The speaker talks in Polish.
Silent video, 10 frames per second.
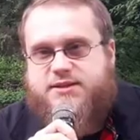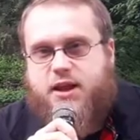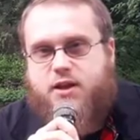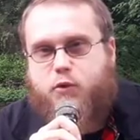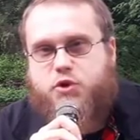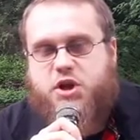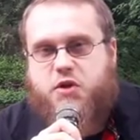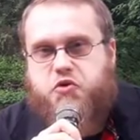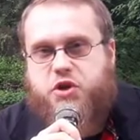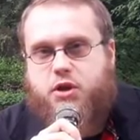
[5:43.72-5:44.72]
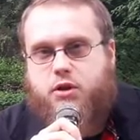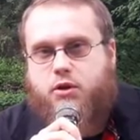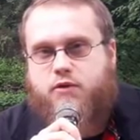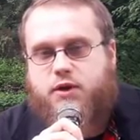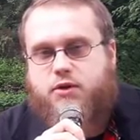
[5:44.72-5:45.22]
Stany włączają się
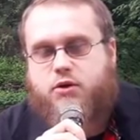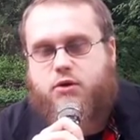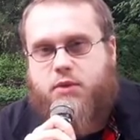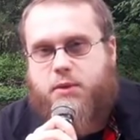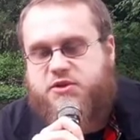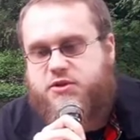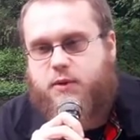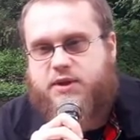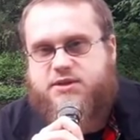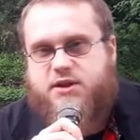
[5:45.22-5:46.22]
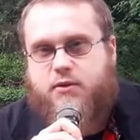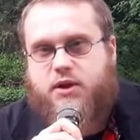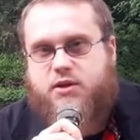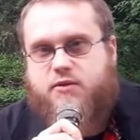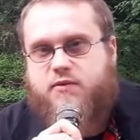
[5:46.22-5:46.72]
do konfliktu, mamy
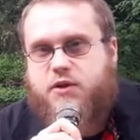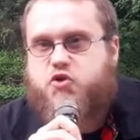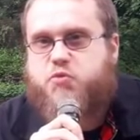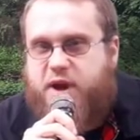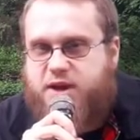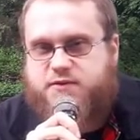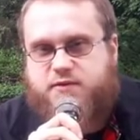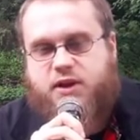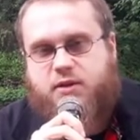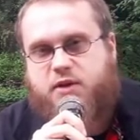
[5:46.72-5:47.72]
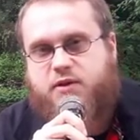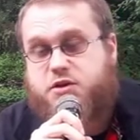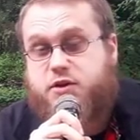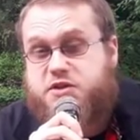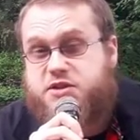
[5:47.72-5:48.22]
sytuację, kiedy większość państw, tak naprawdę
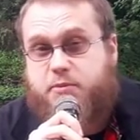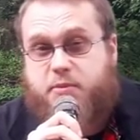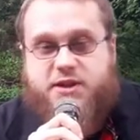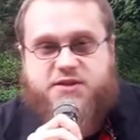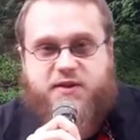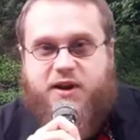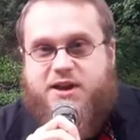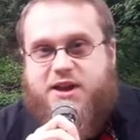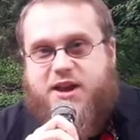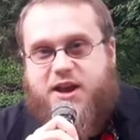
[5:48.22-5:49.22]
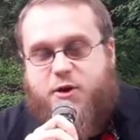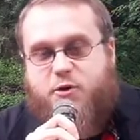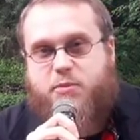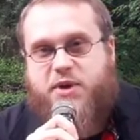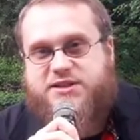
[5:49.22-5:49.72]
właściwie wszystkie państwa
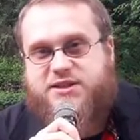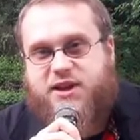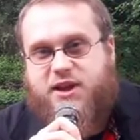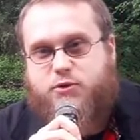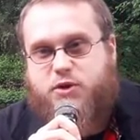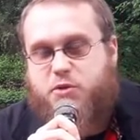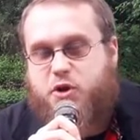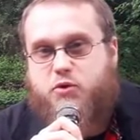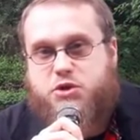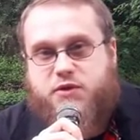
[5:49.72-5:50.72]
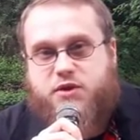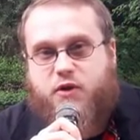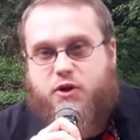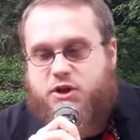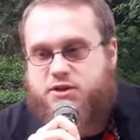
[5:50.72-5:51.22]
europejskie, które biorą udział w tej
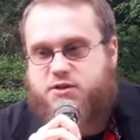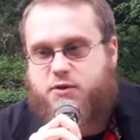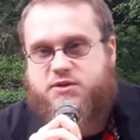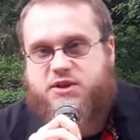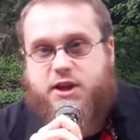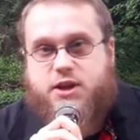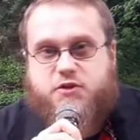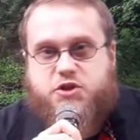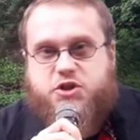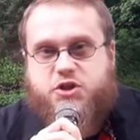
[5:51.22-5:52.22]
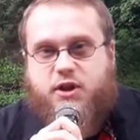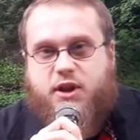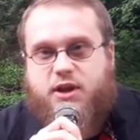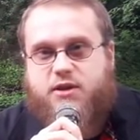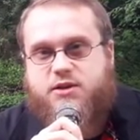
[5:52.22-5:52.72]
wojnie, są skrajnie
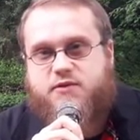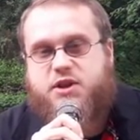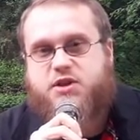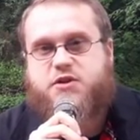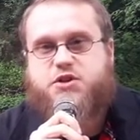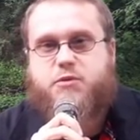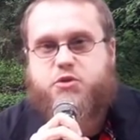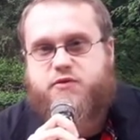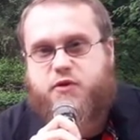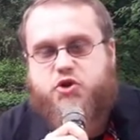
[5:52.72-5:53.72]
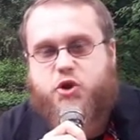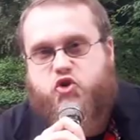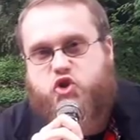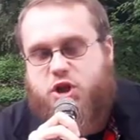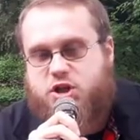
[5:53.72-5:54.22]
wycieńczone, nie widać właściwie możliwości
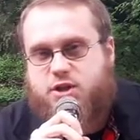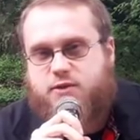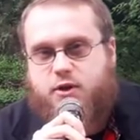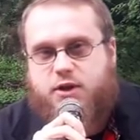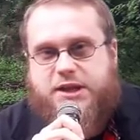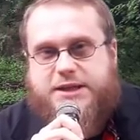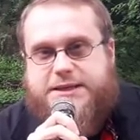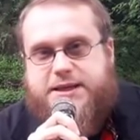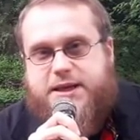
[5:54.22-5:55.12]
rozstrzygnięcia tej wojny.